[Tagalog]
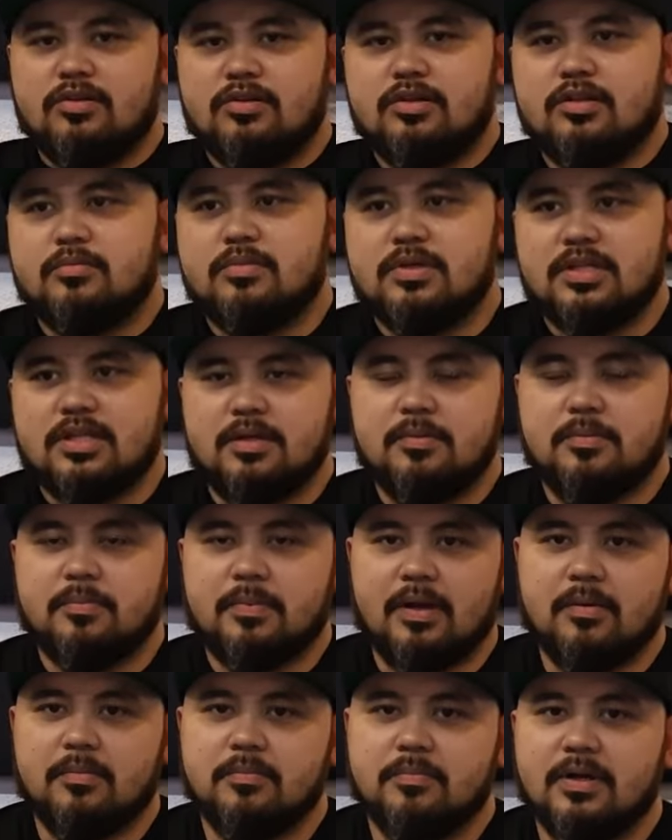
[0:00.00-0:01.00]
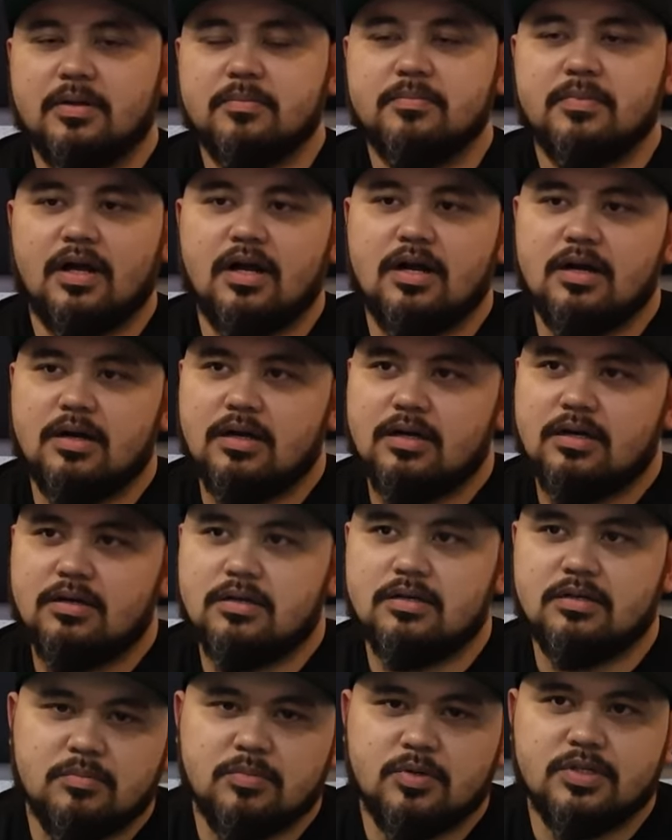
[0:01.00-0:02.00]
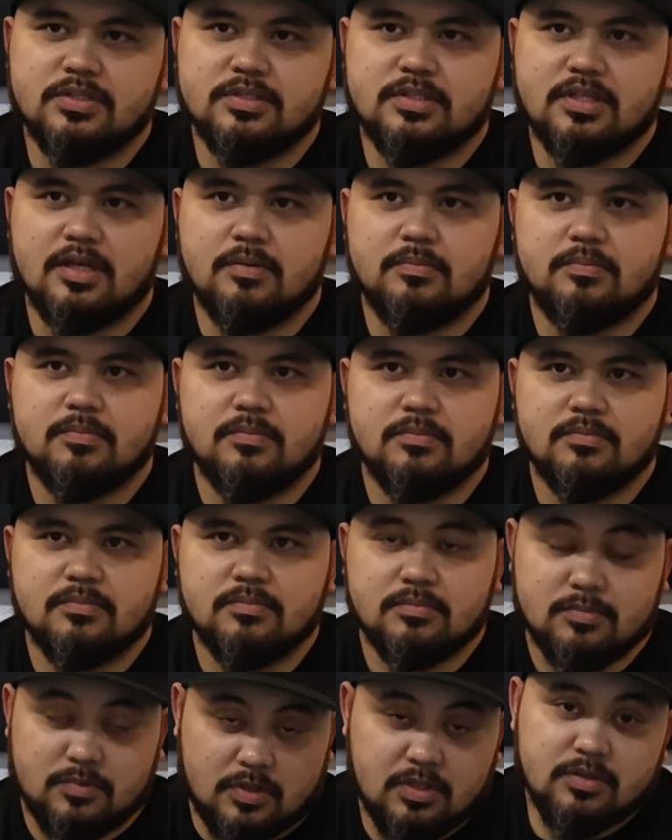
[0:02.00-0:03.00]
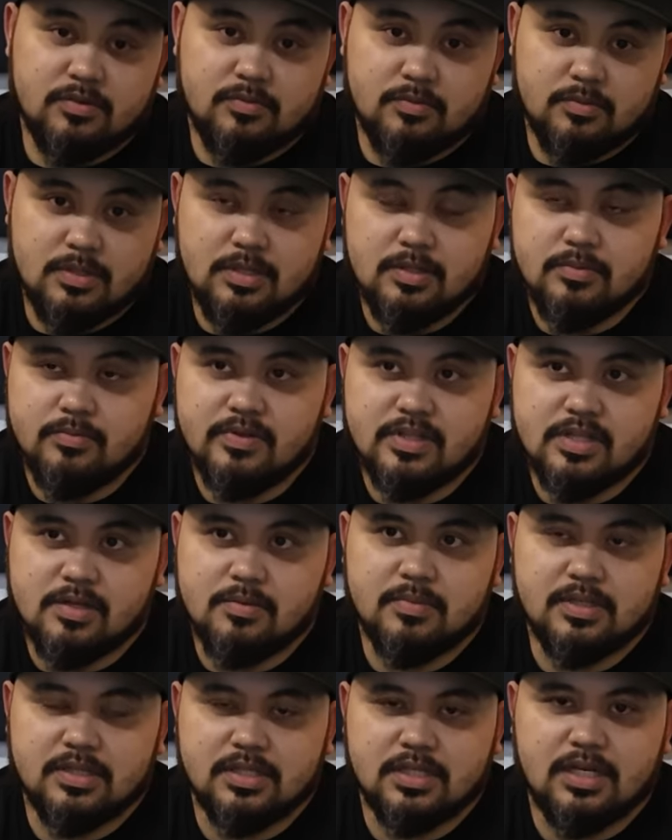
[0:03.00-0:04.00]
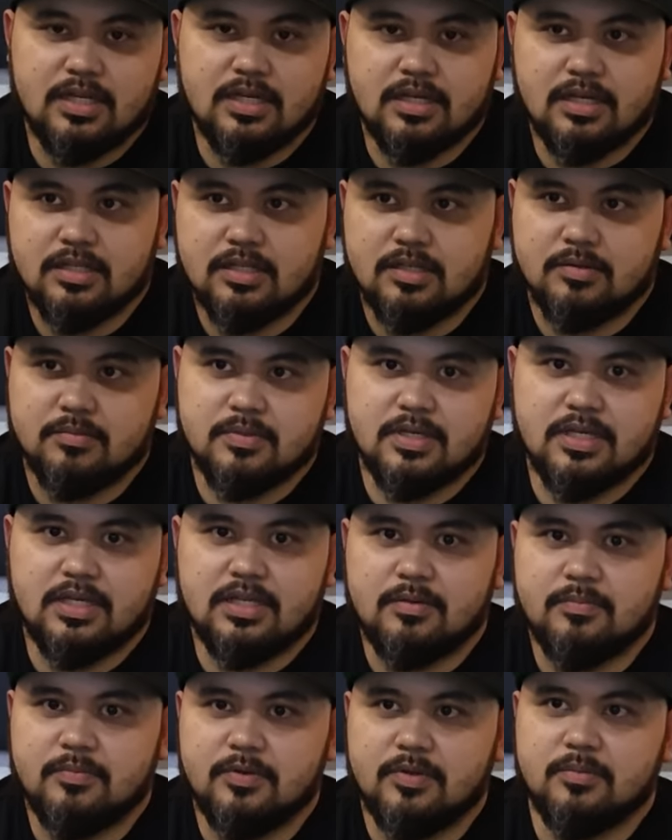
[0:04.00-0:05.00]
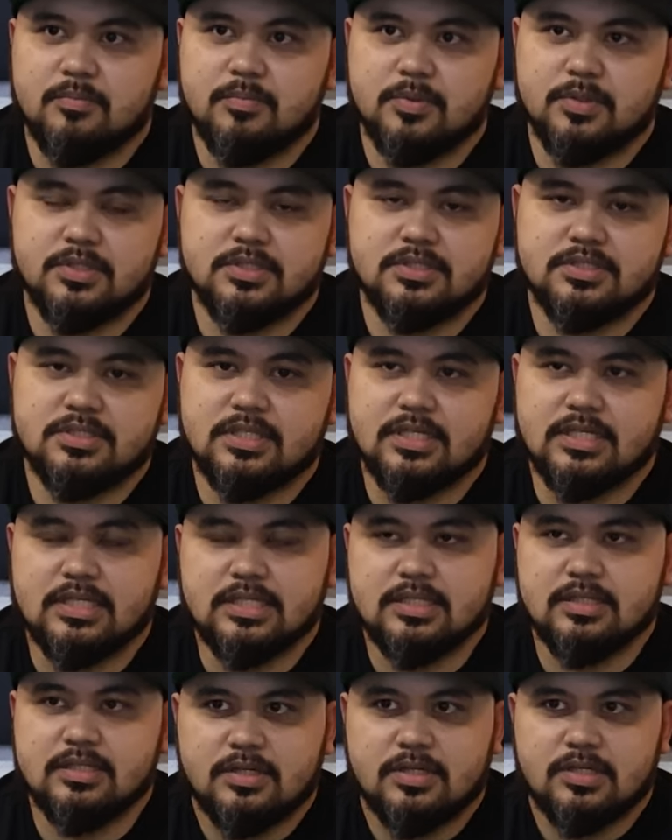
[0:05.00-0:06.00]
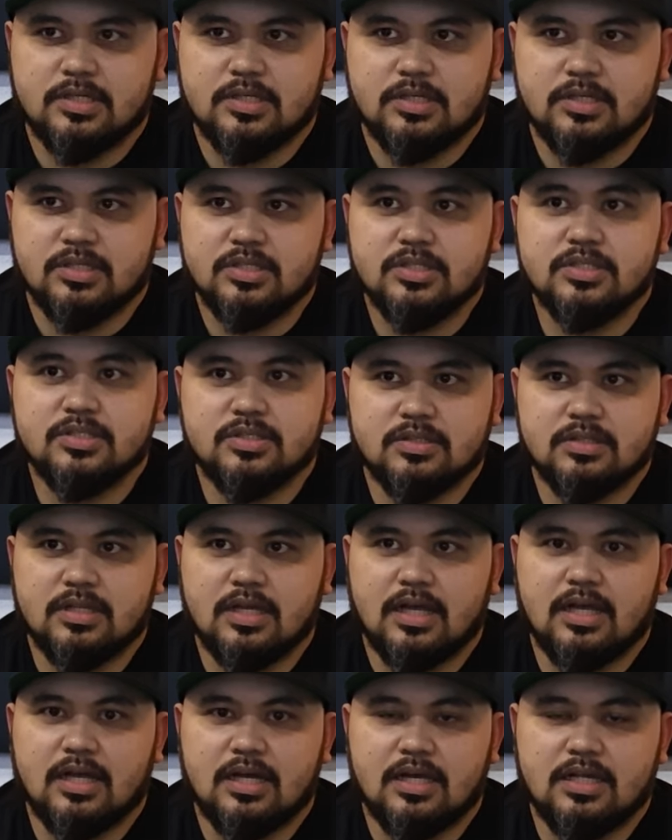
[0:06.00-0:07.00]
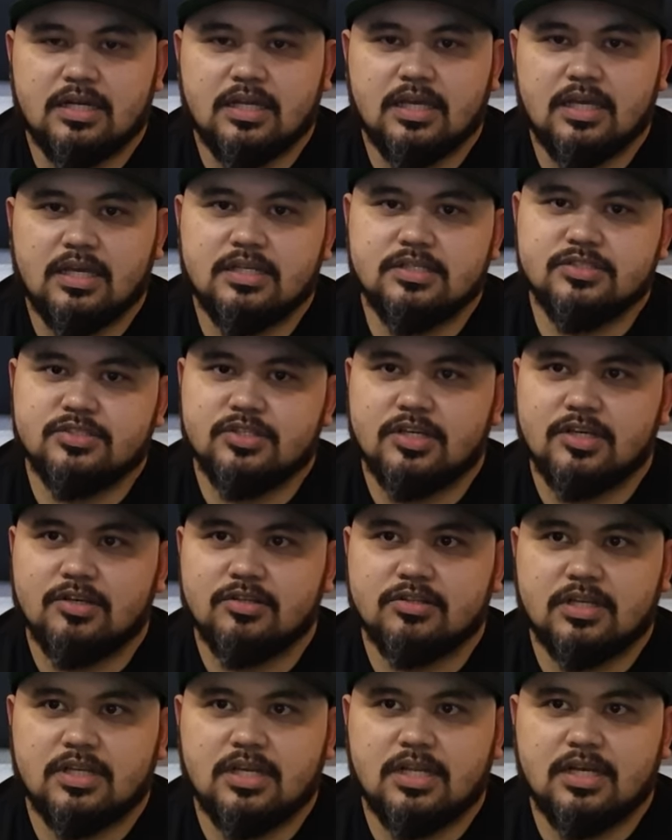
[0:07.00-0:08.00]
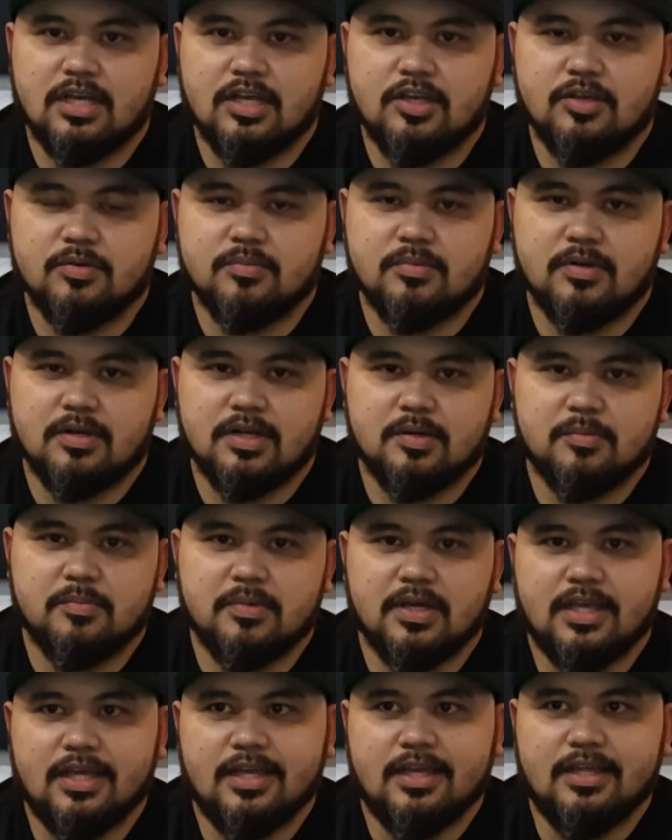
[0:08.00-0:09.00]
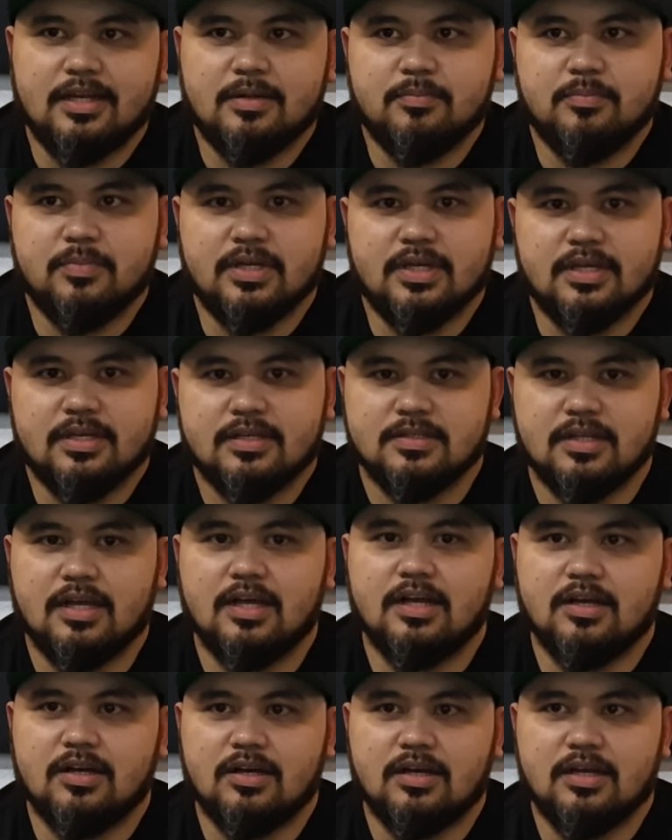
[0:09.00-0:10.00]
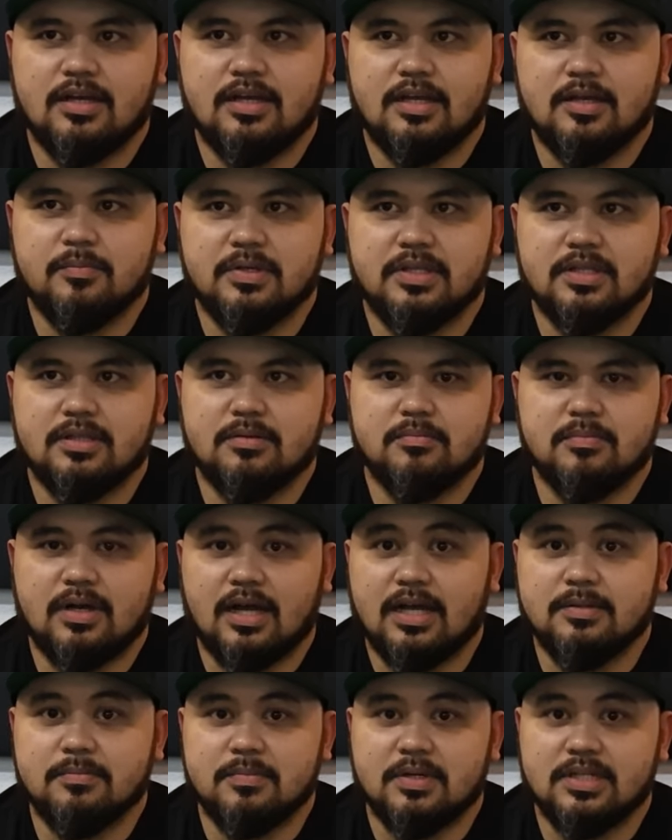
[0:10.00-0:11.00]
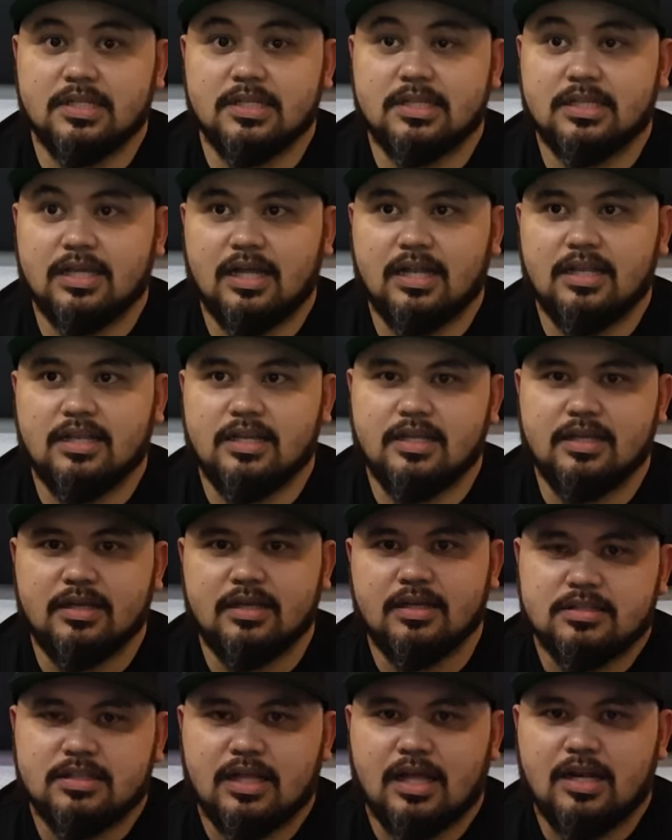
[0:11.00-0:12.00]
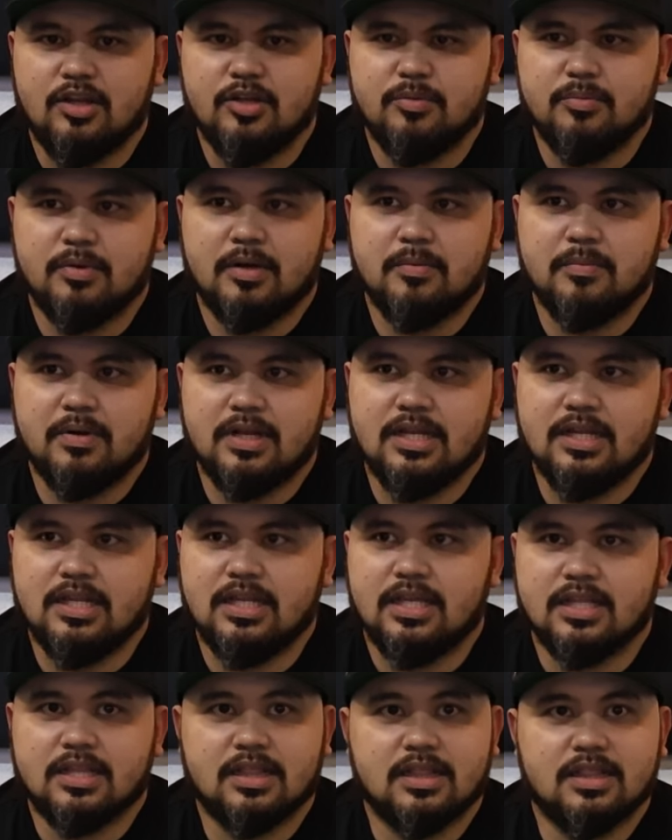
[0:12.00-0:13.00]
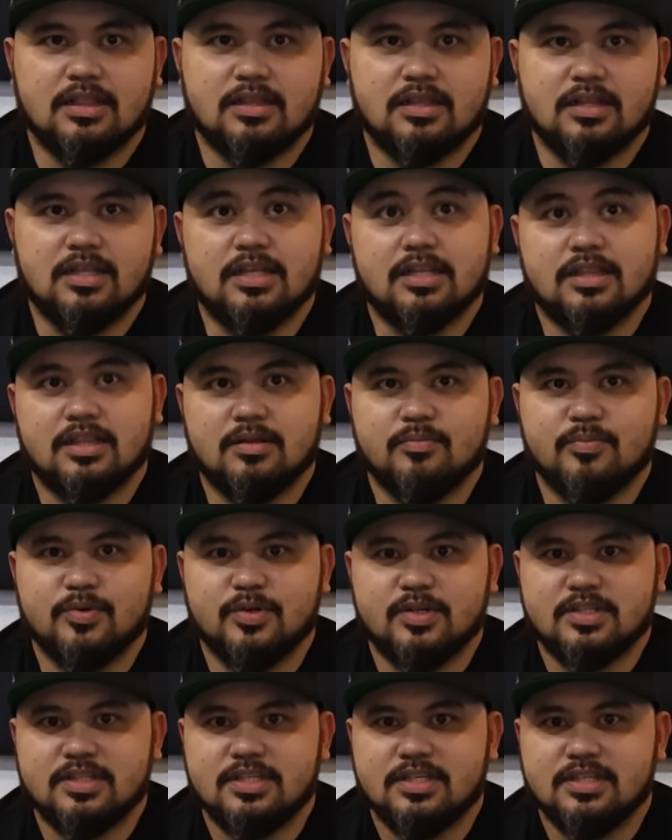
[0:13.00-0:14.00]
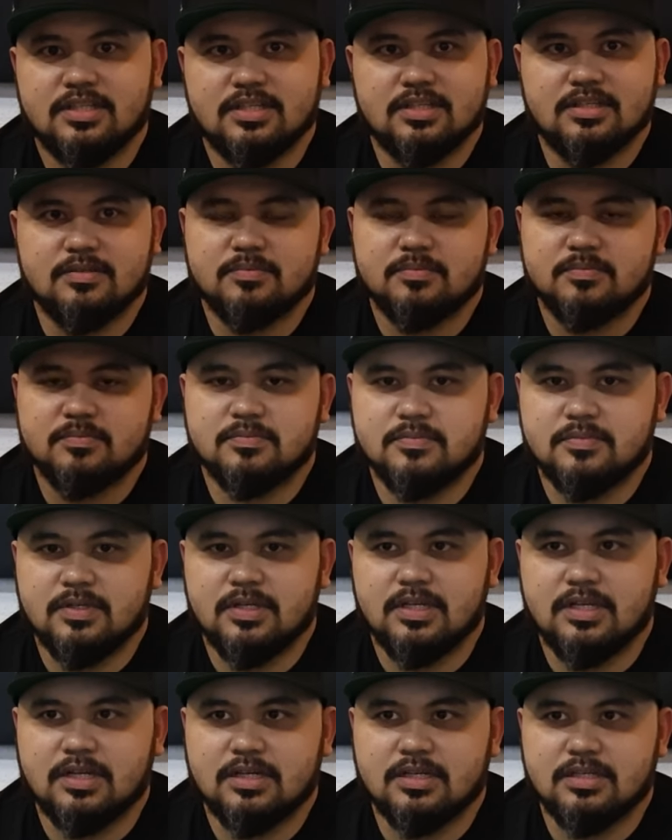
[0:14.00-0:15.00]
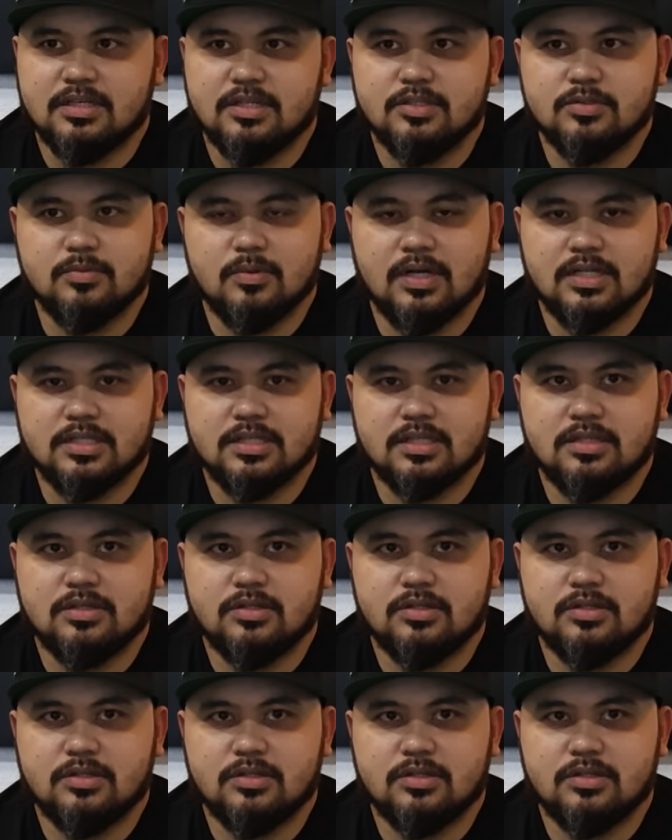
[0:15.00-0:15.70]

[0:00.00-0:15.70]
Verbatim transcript: ano naman eh, pag, pag mga portrait, given naman talaga na mahirap yung portrait. Pero yun, na na-enjoy ko talaga yung mga mahirap eh. Na, uh, I mean, mga madetalye. Lalo yung mga maliliit. Liit ng portrait eh. Ilang, ano, mga